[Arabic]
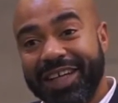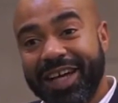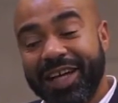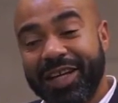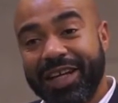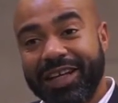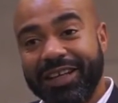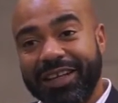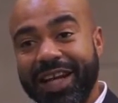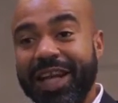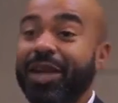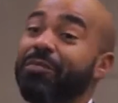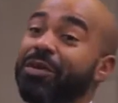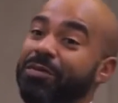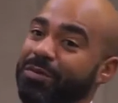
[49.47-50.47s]
كان
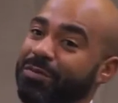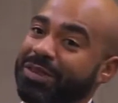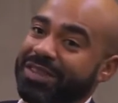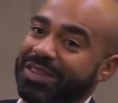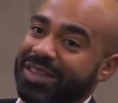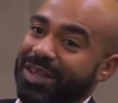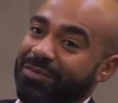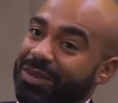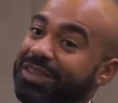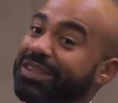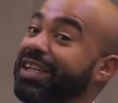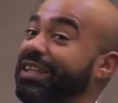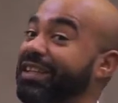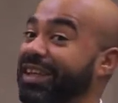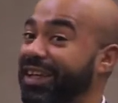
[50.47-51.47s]
كلمني بالبزنس قبل
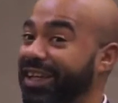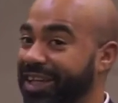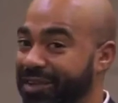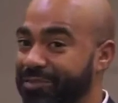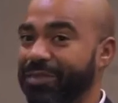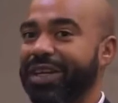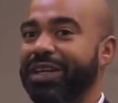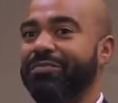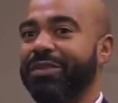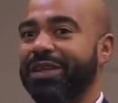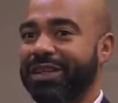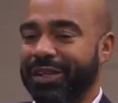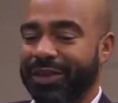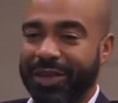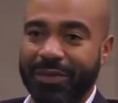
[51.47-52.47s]
سنتين من
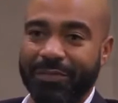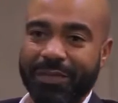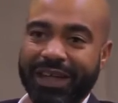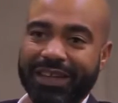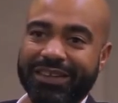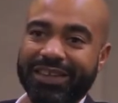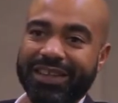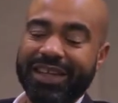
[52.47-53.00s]
ما انضميت